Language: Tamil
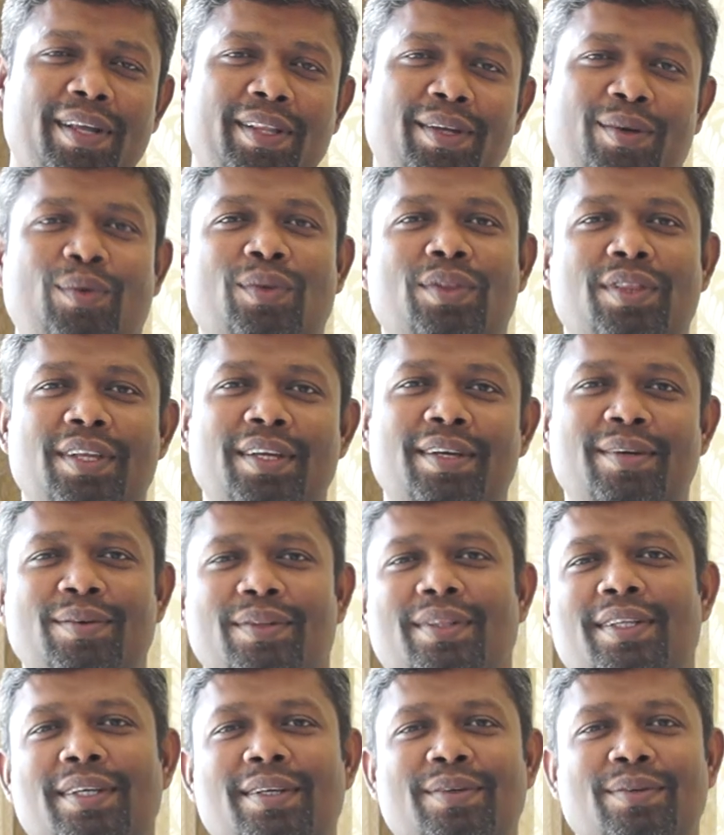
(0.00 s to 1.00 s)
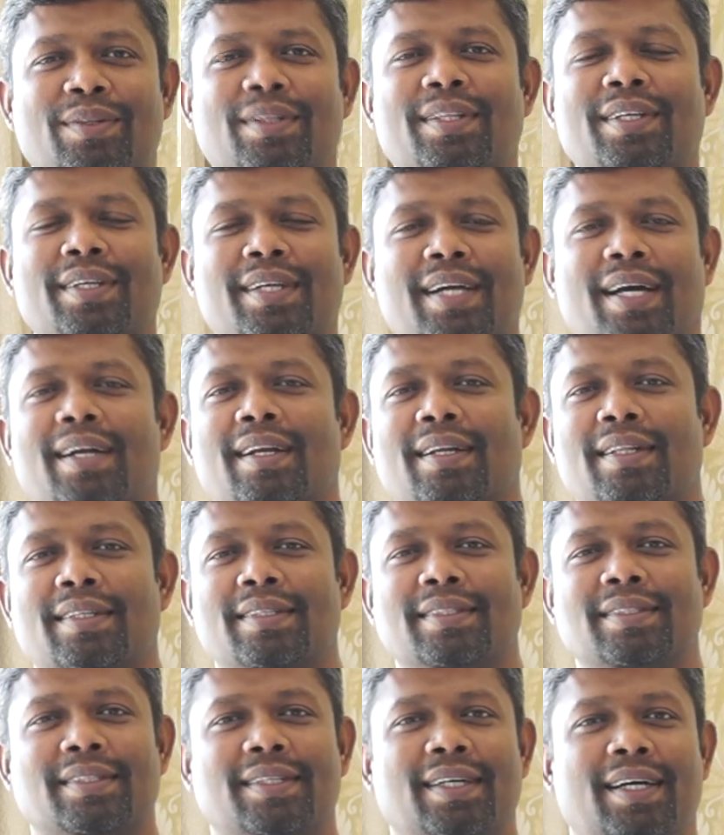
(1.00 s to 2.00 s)
அதை குத்தி குத்தி குத்தி காட்டுறது
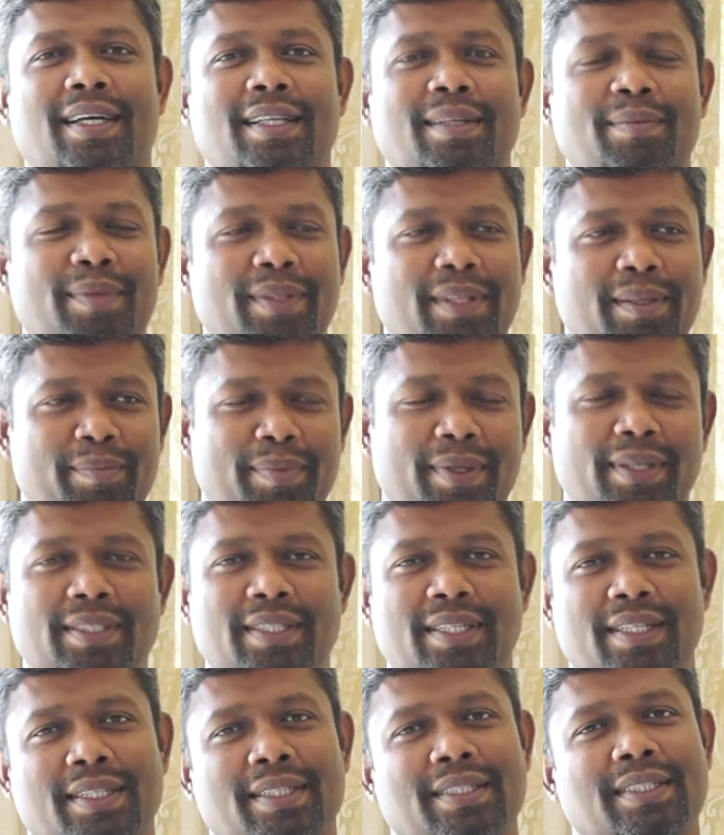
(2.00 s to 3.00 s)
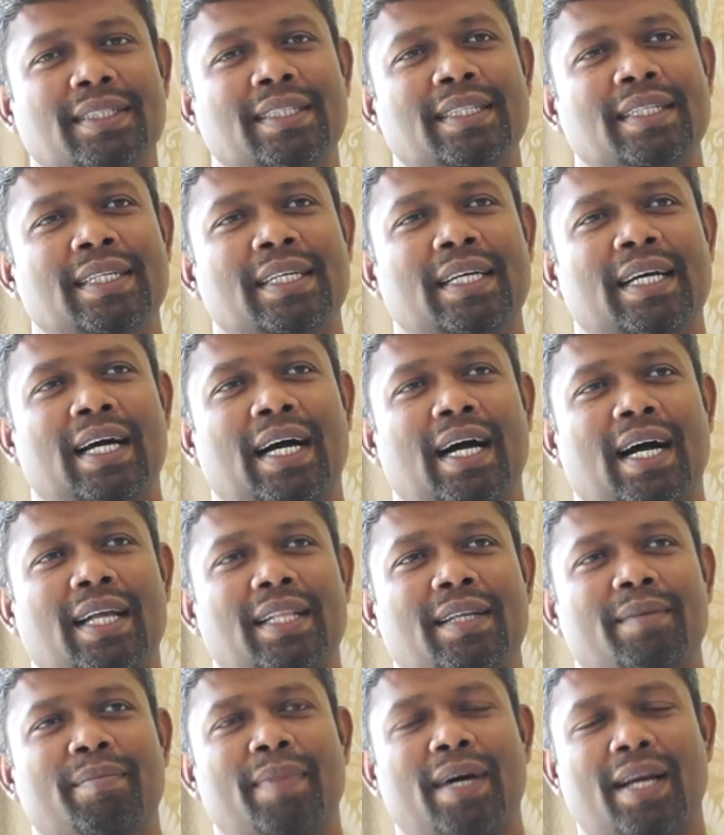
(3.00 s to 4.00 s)
அதை பற்றி பேசுகிறது
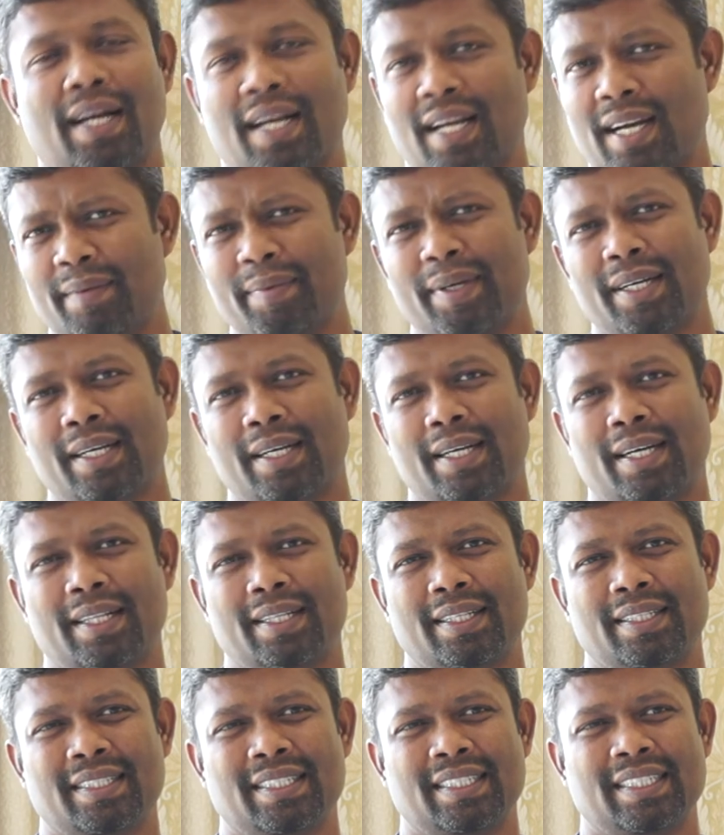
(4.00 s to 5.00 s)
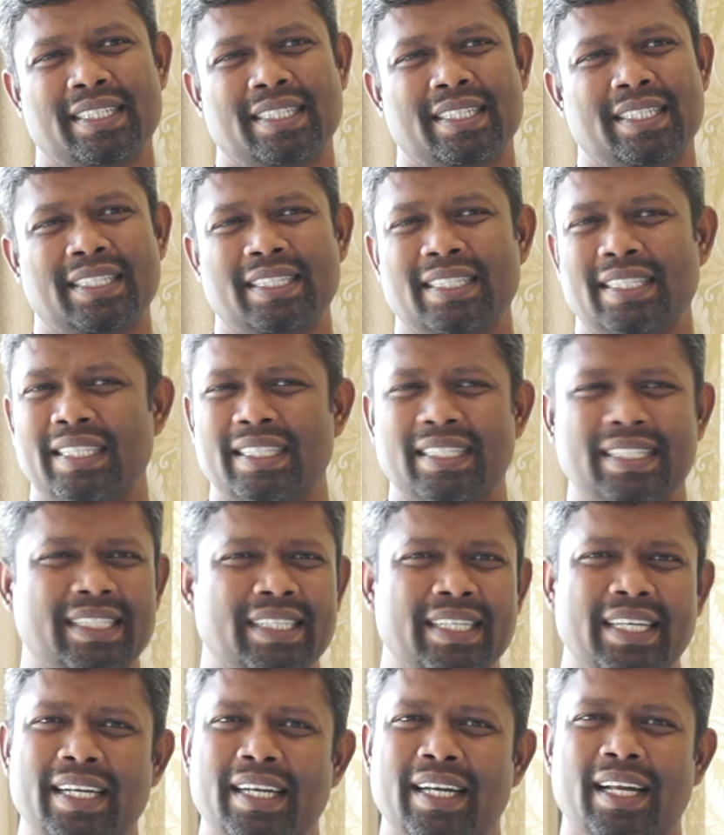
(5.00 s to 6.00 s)
அதை மறக்காமல் இருக்கிறது
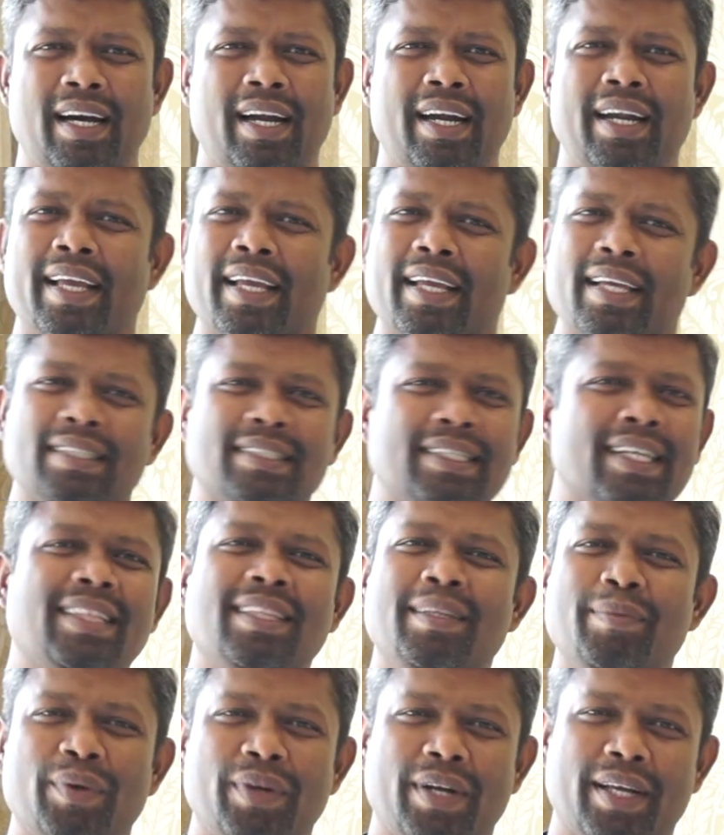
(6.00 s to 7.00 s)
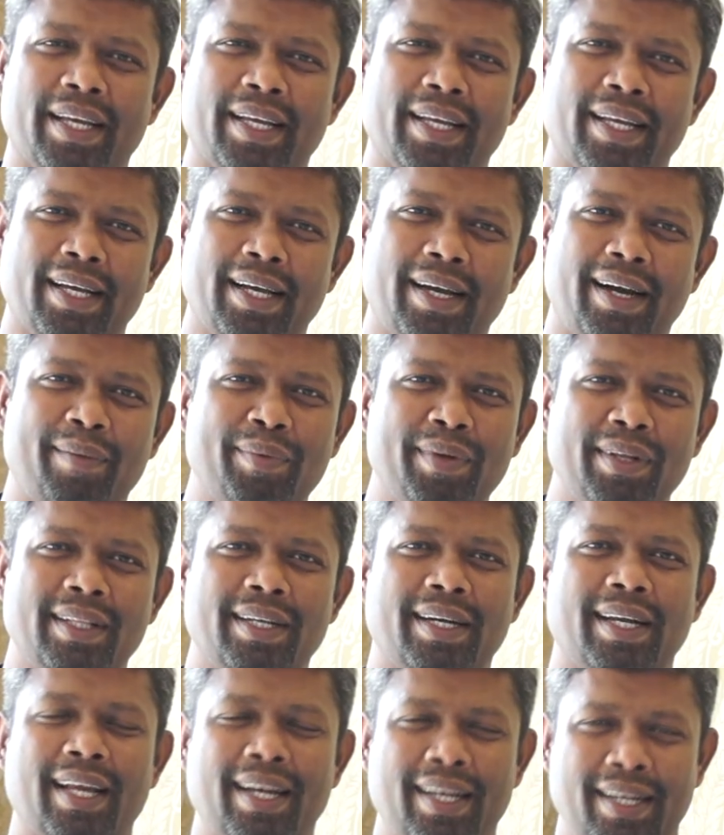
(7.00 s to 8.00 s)
என் நான் அன்றைக்கே செத்து போயிட்டேன் அப்படி
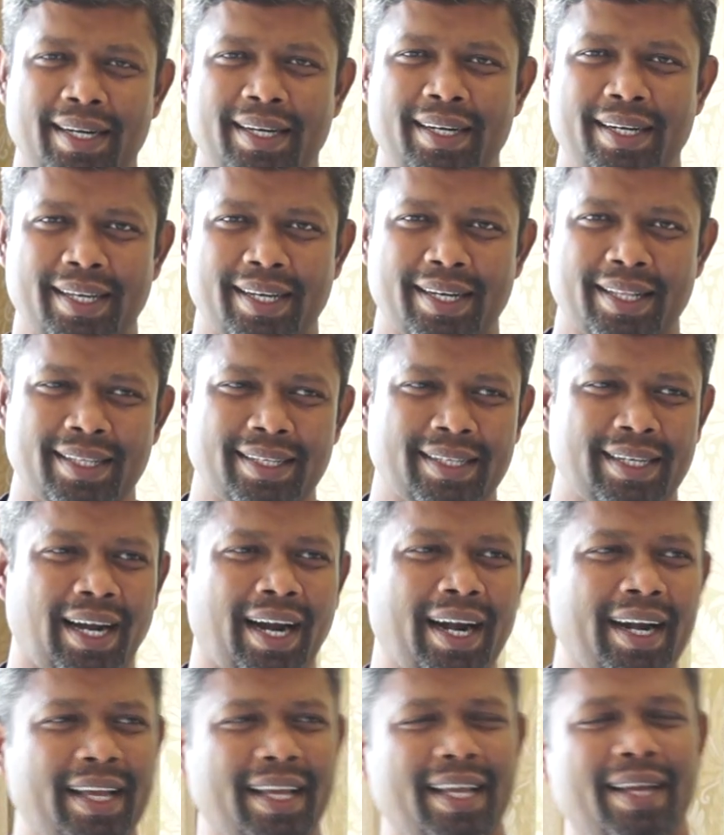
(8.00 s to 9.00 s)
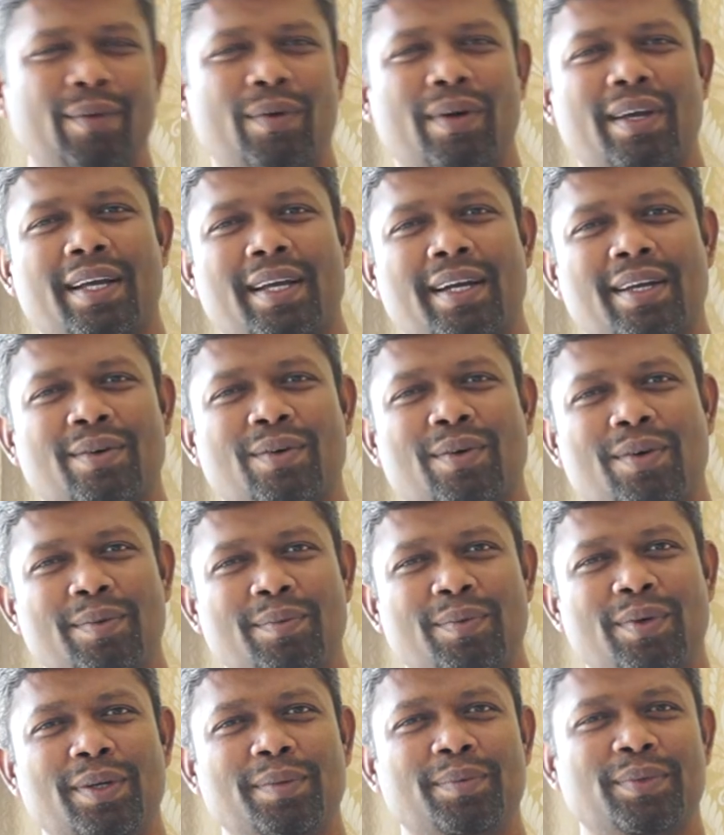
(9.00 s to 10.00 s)
இந்த டைலாக்லாம் அடிக்கிறது அன்றைக்கே உனக்கு எனக்கு வர
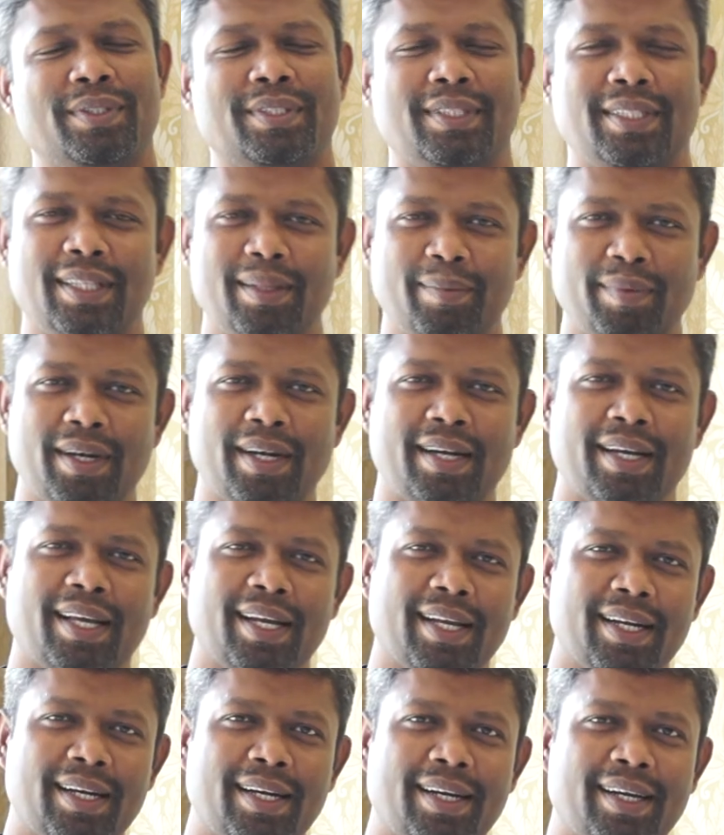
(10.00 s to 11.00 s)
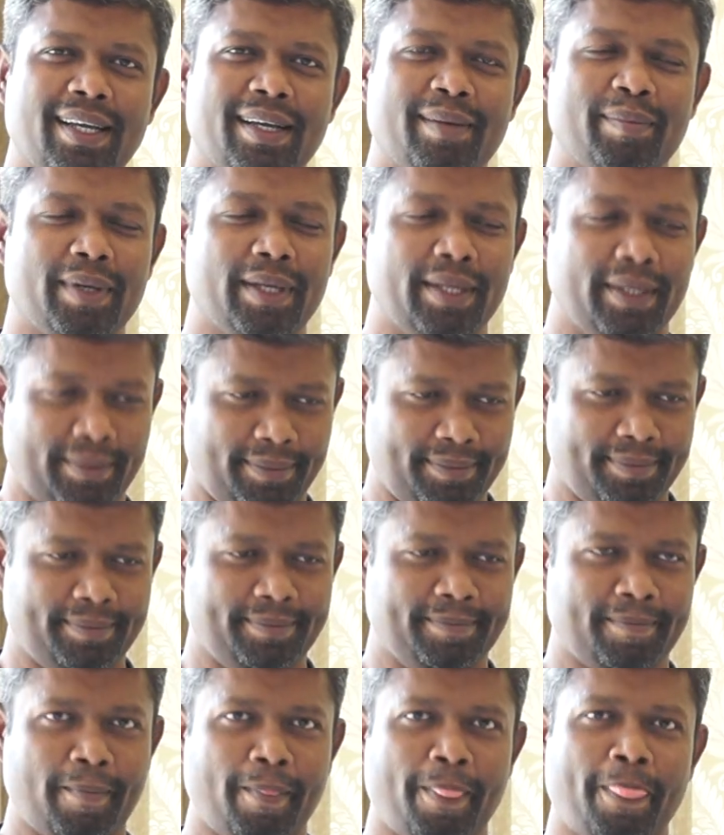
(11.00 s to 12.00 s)
முடியும் போச்சு இந்த மாதிரிலாம் டைலாக்லாம் அடிக்காமல்
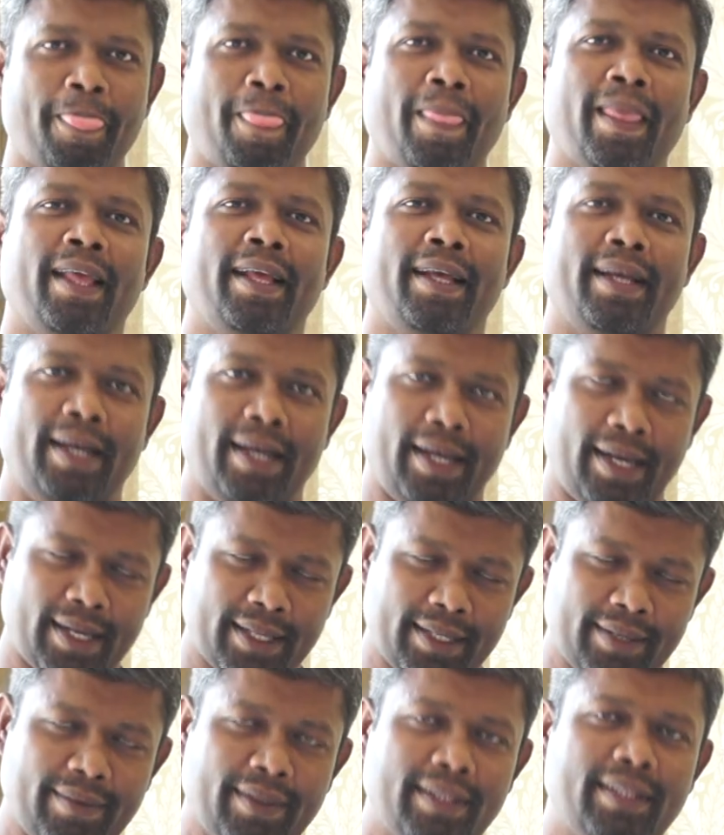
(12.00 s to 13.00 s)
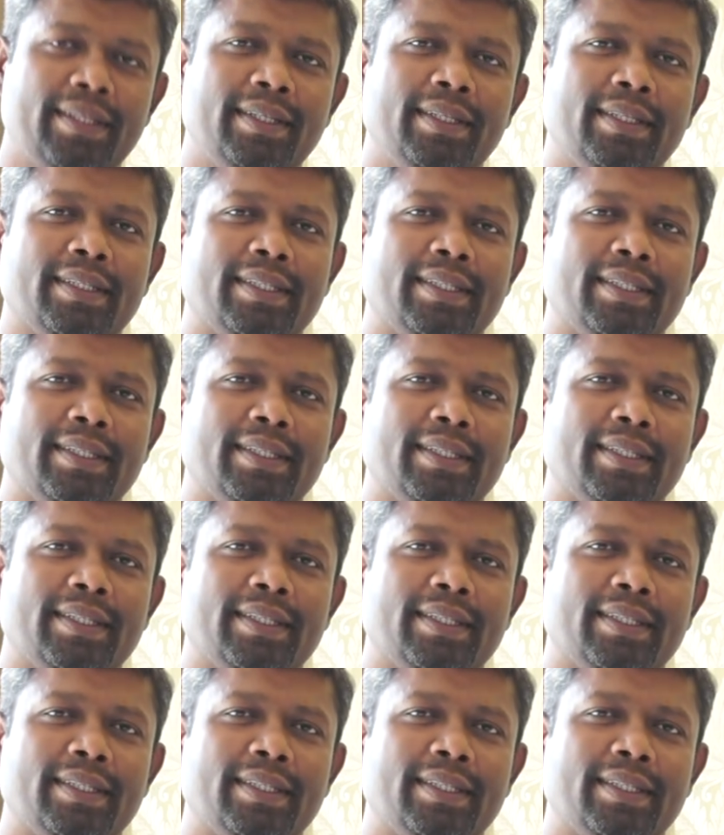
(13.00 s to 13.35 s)
அதை வந்து